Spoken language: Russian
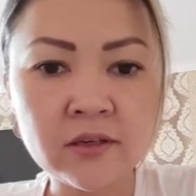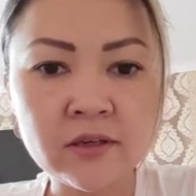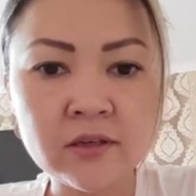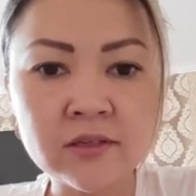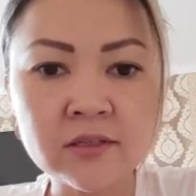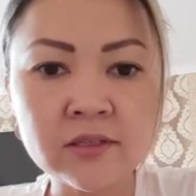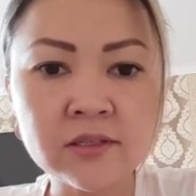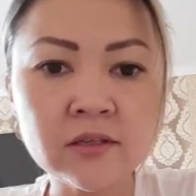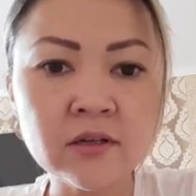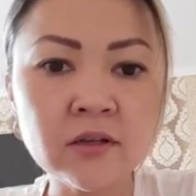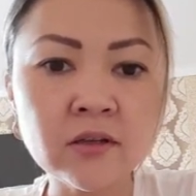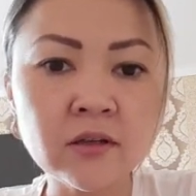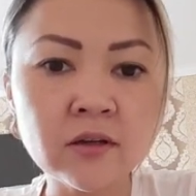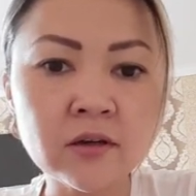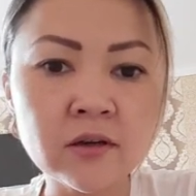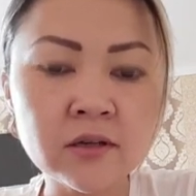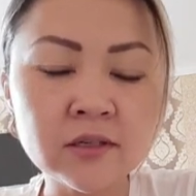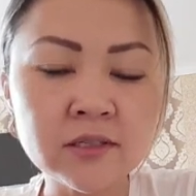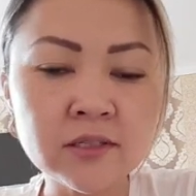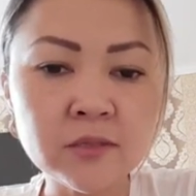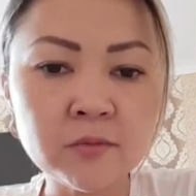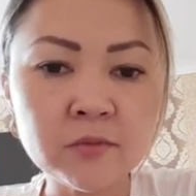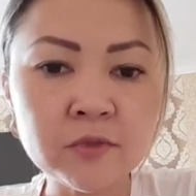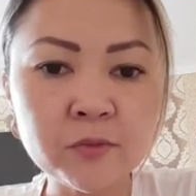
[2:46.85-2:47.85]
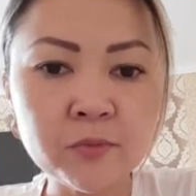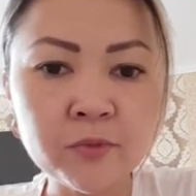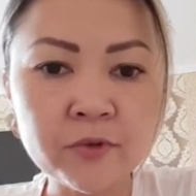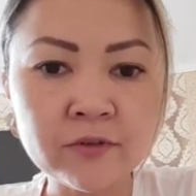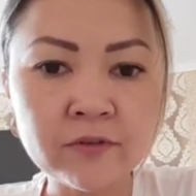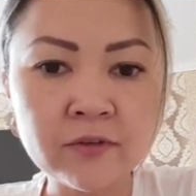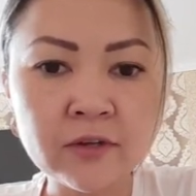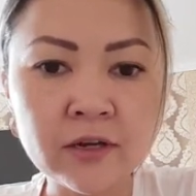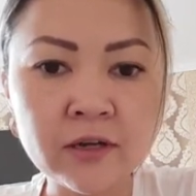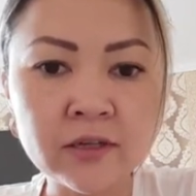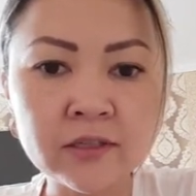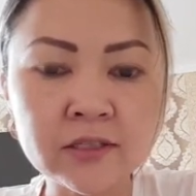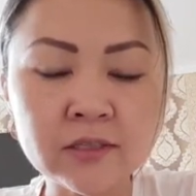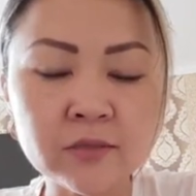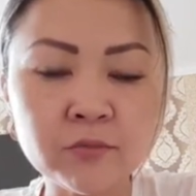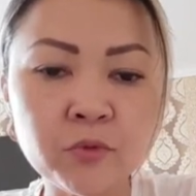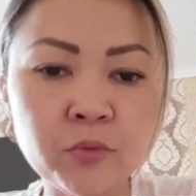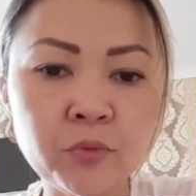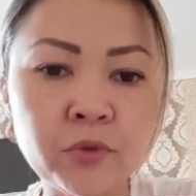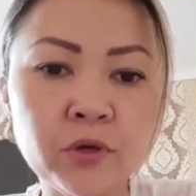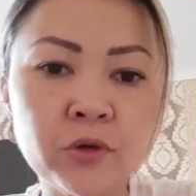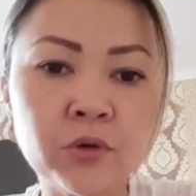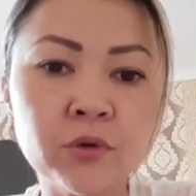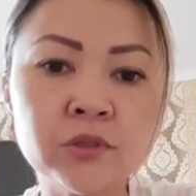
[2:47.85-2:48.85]
Я не знала, как с ними справляться.
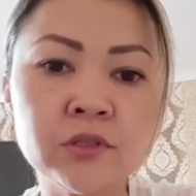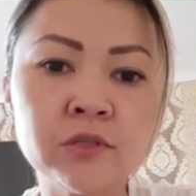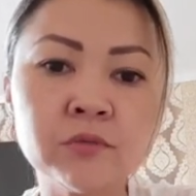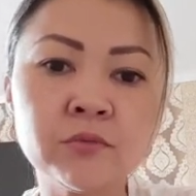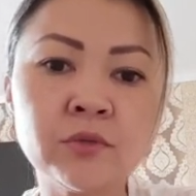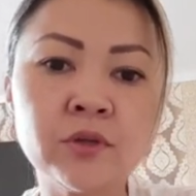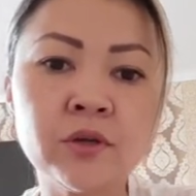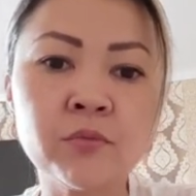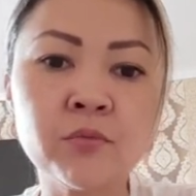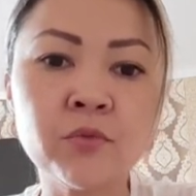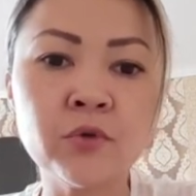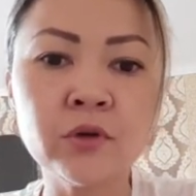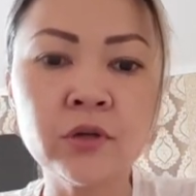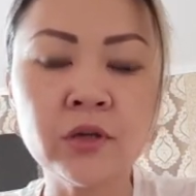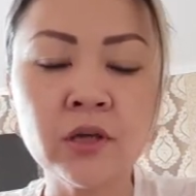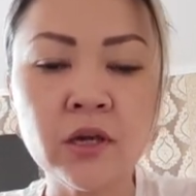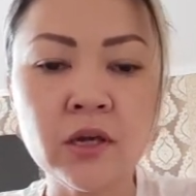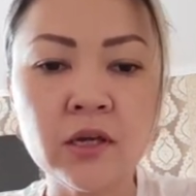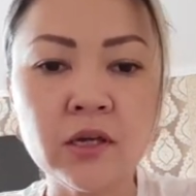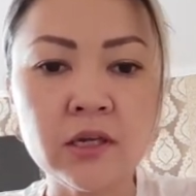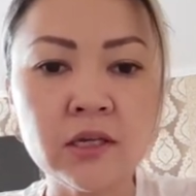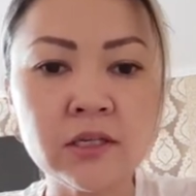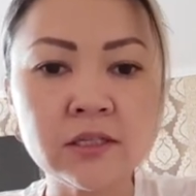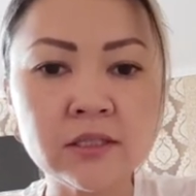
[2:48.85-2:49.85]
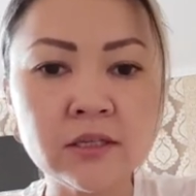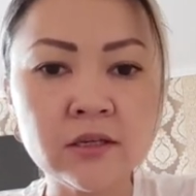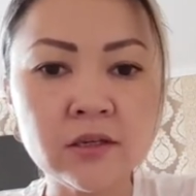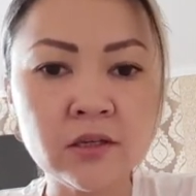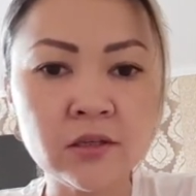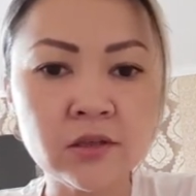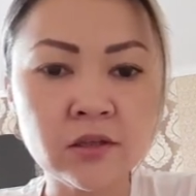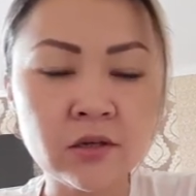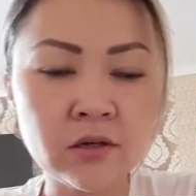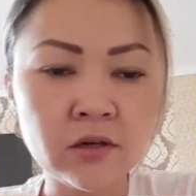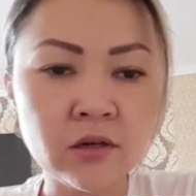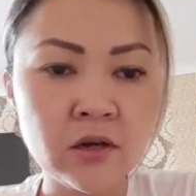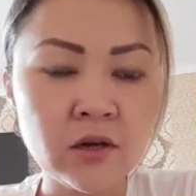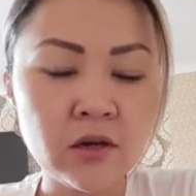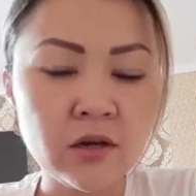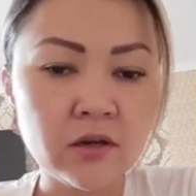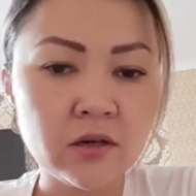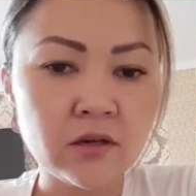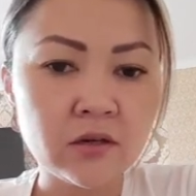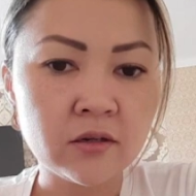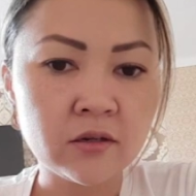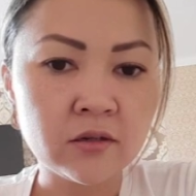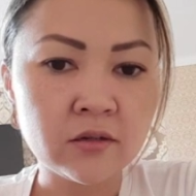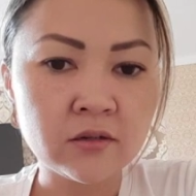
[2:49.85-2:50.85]
Мы приходим домой, если это
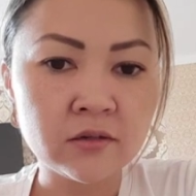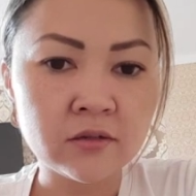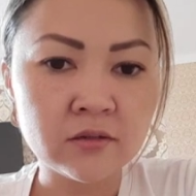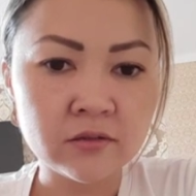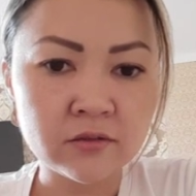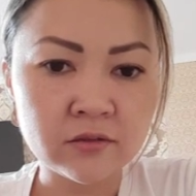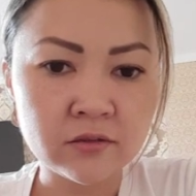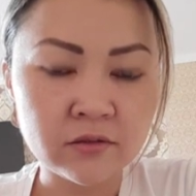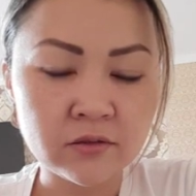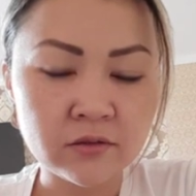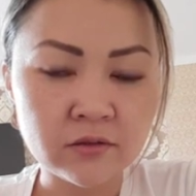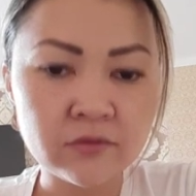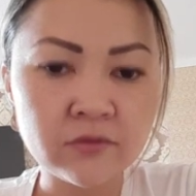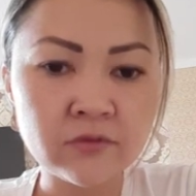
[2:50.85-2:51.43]
э,